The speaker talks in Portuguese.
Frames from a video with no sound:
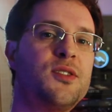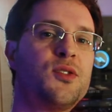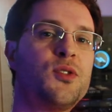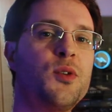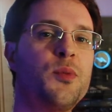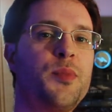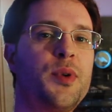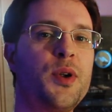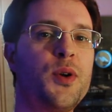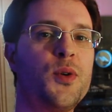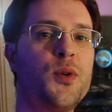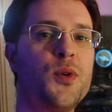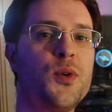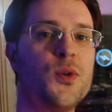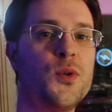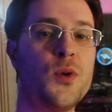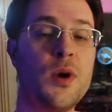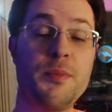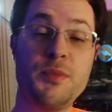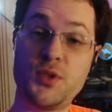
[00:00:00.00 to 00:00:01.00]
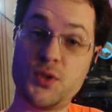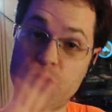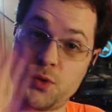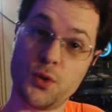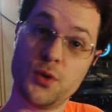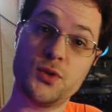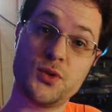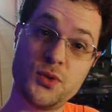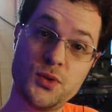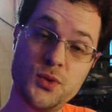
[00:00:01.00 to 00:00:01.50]
sobre o
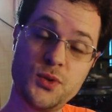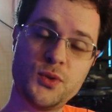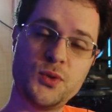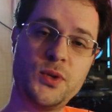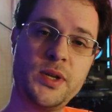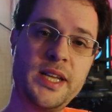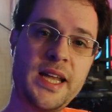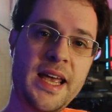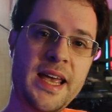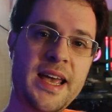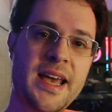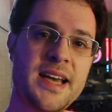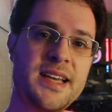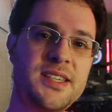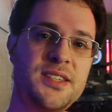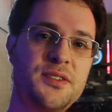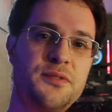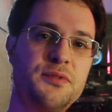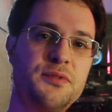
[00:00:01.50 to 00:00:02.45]
amistoso do NRS